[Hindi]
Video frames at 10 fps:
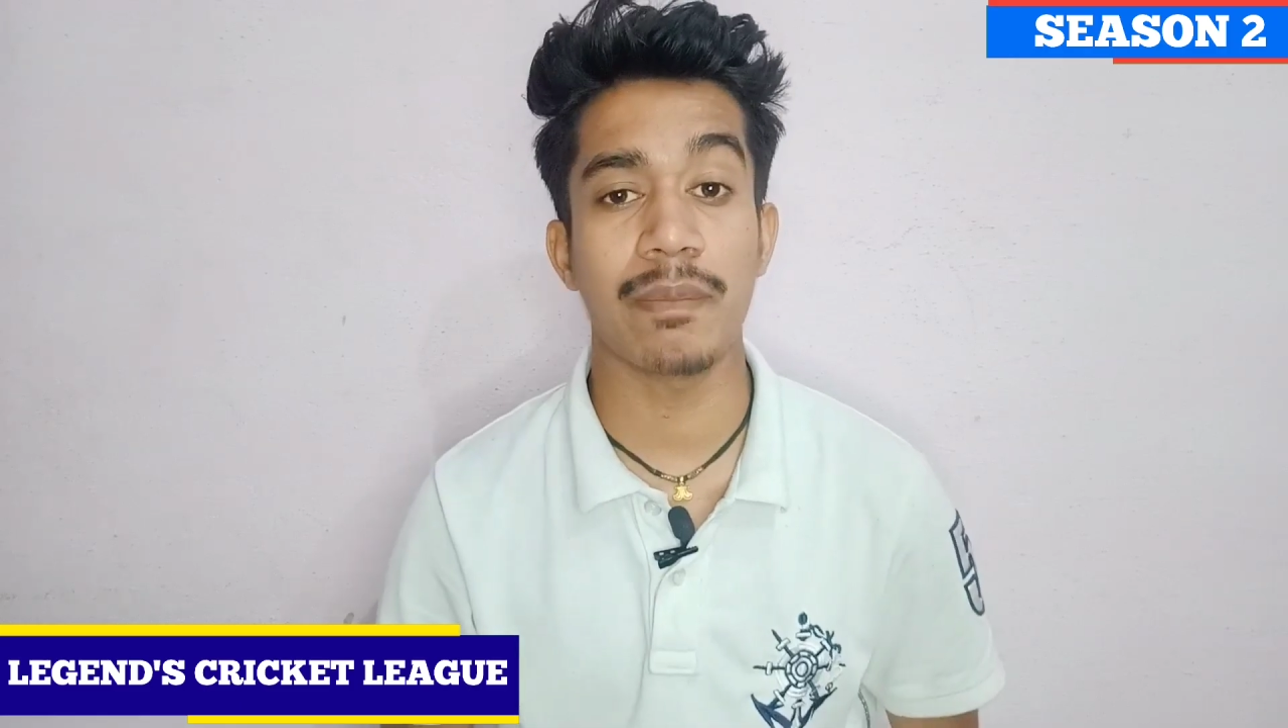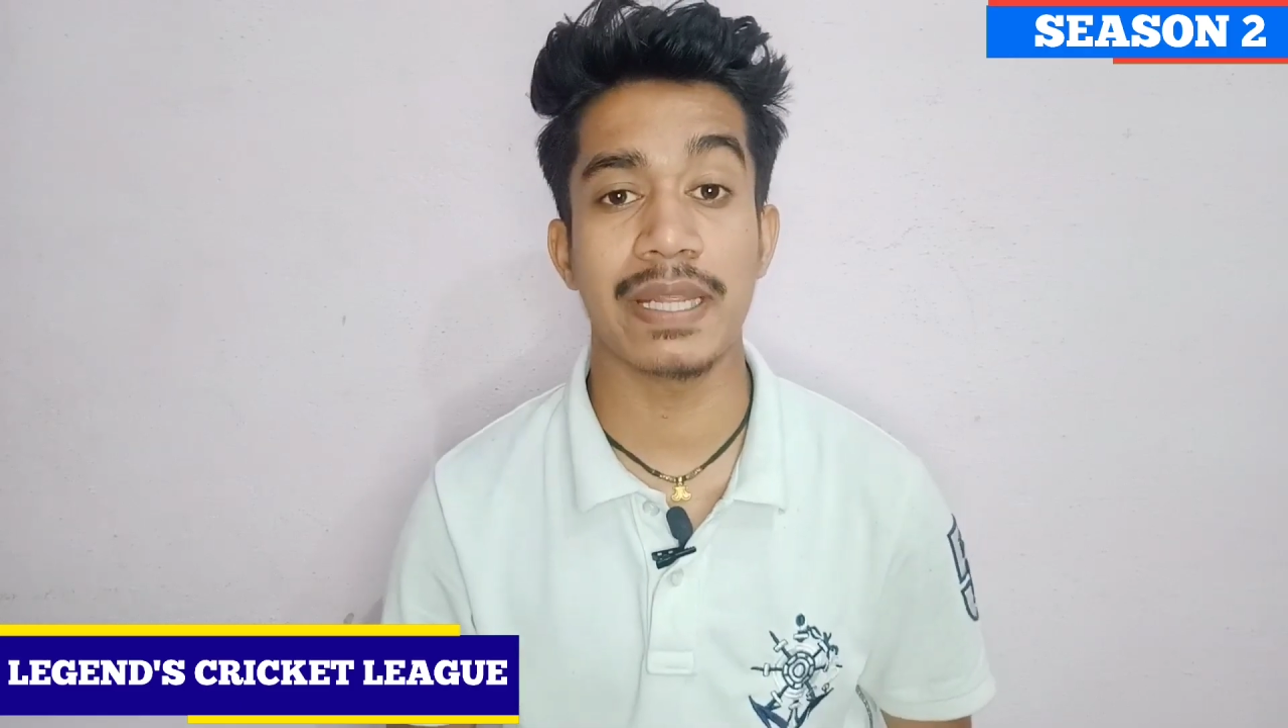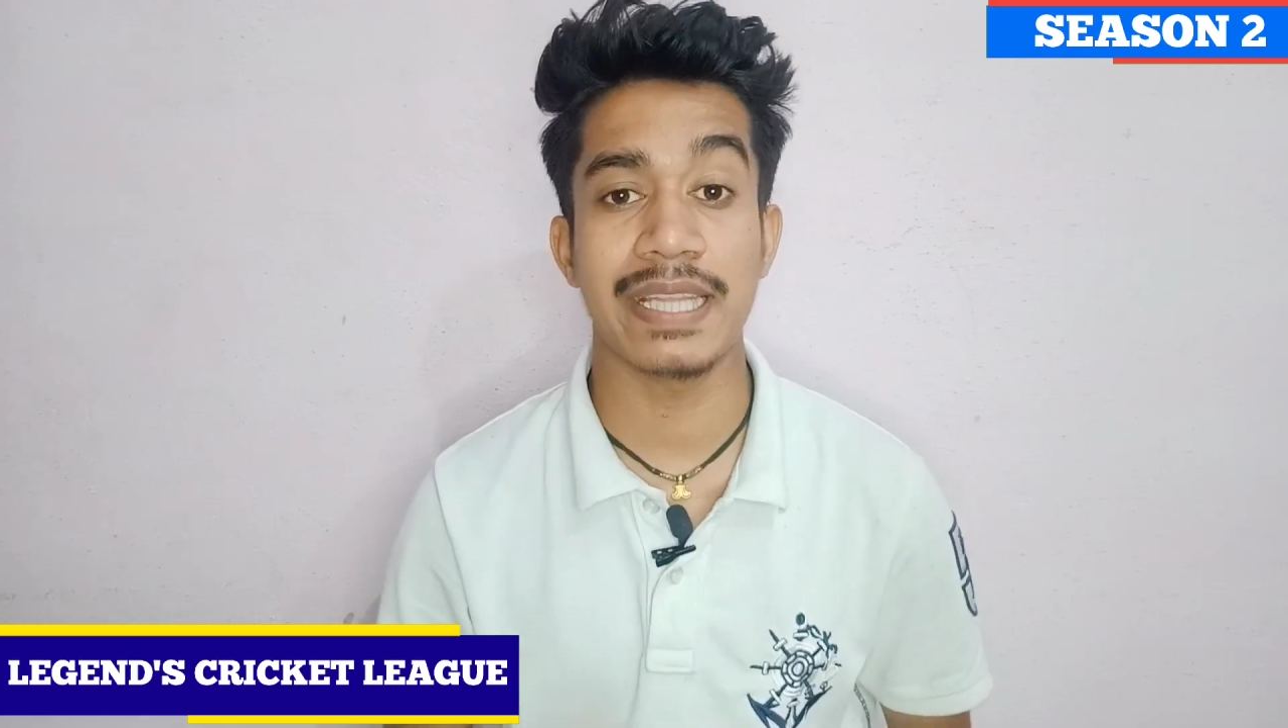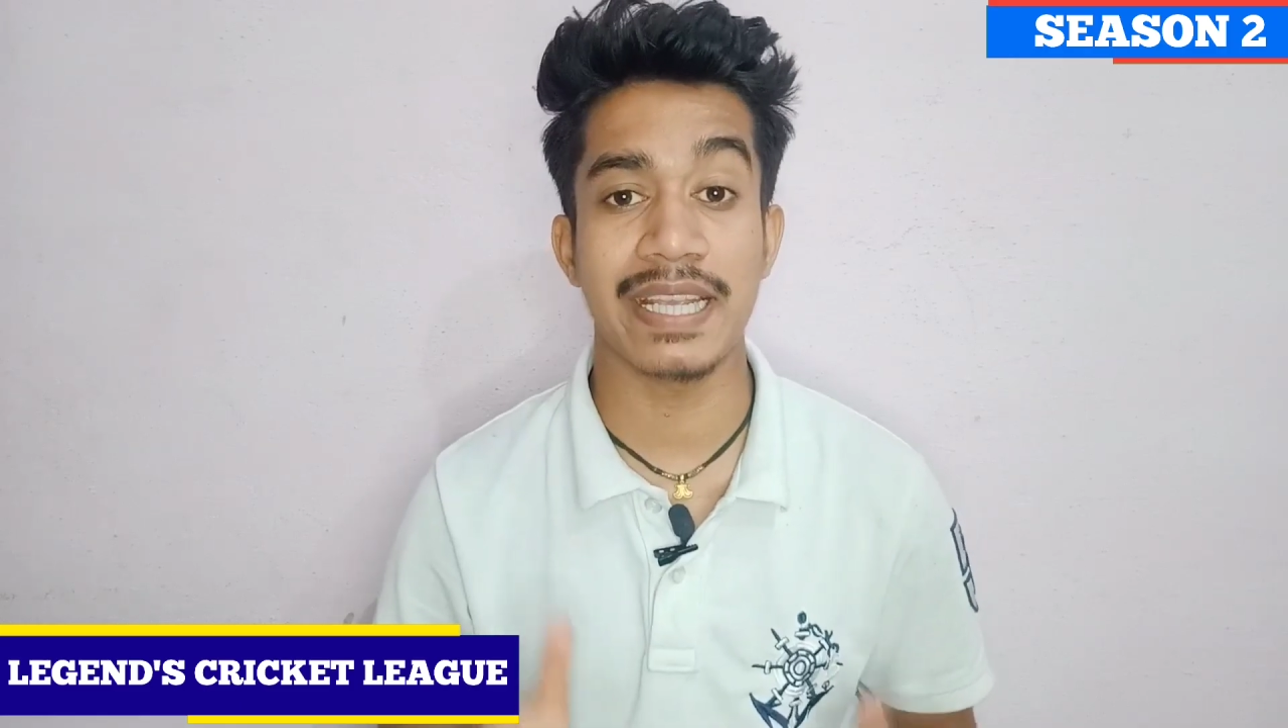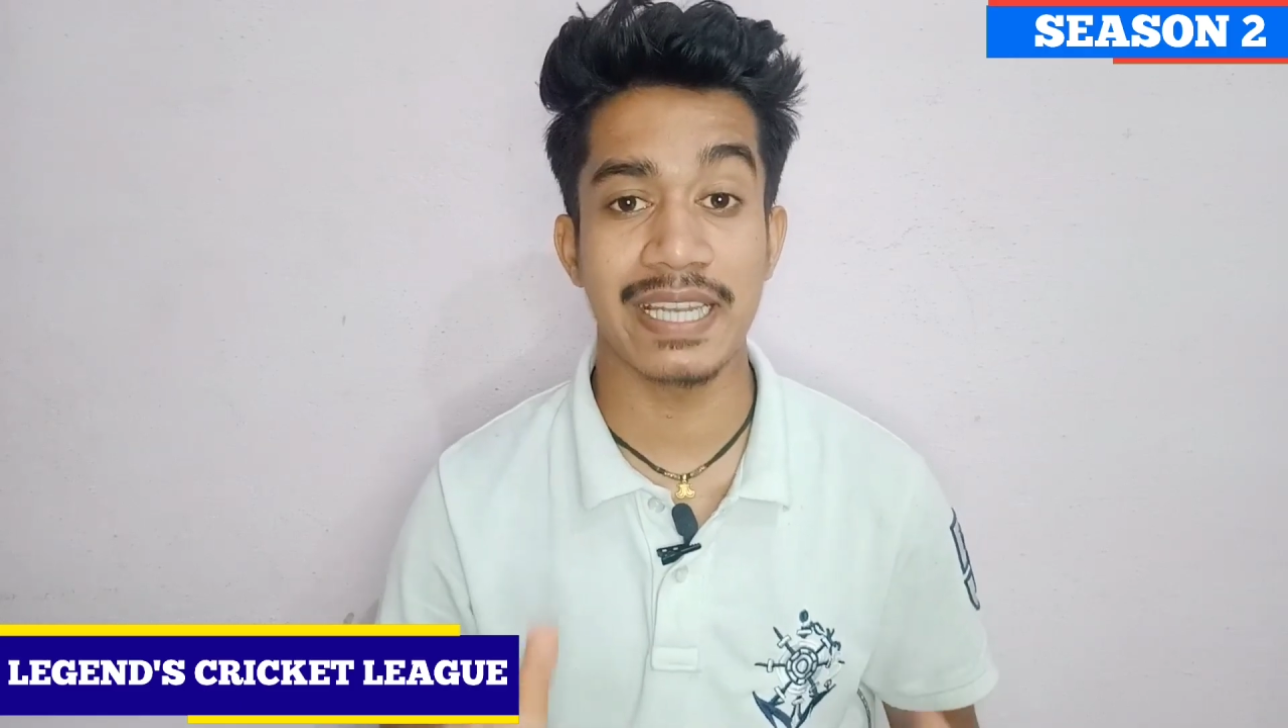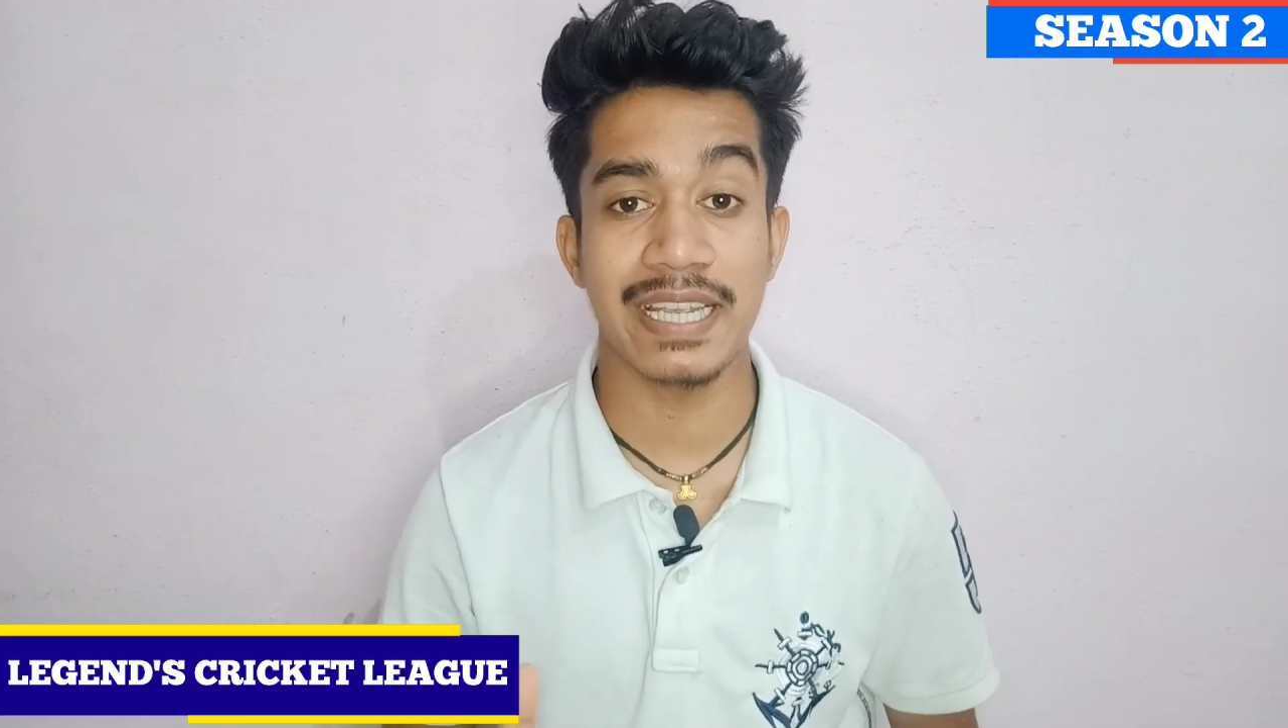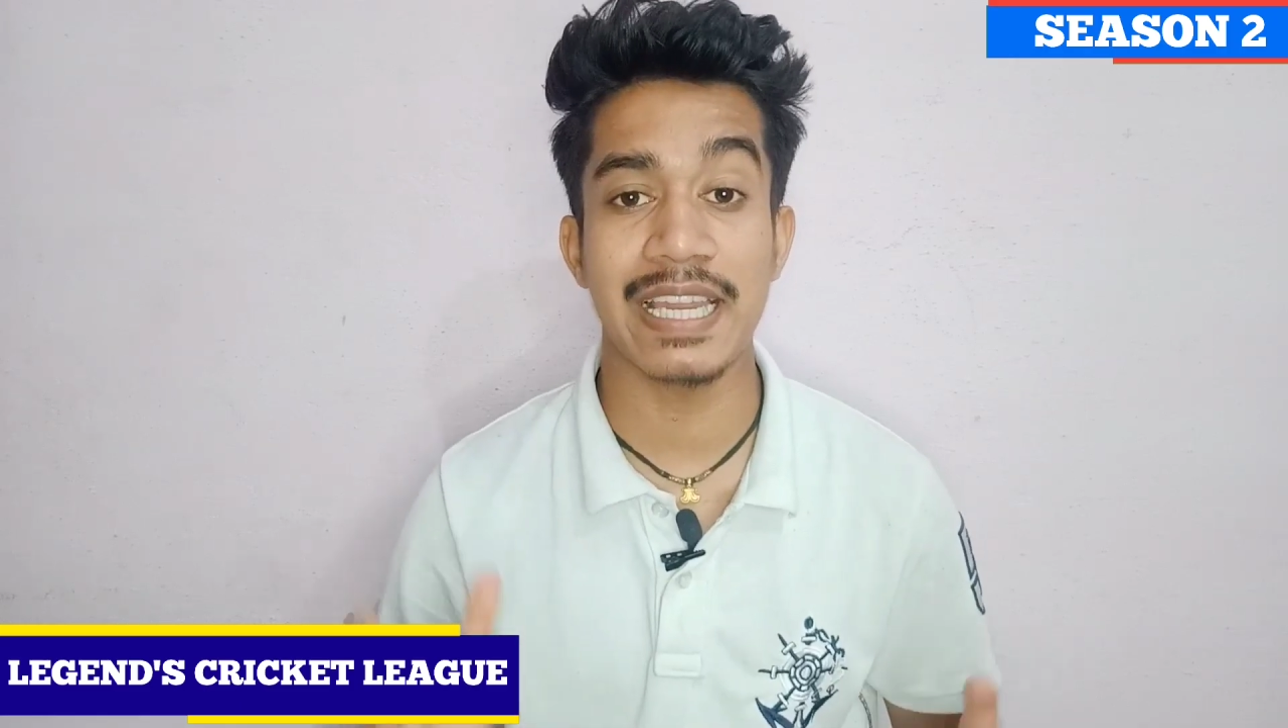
हमें देखने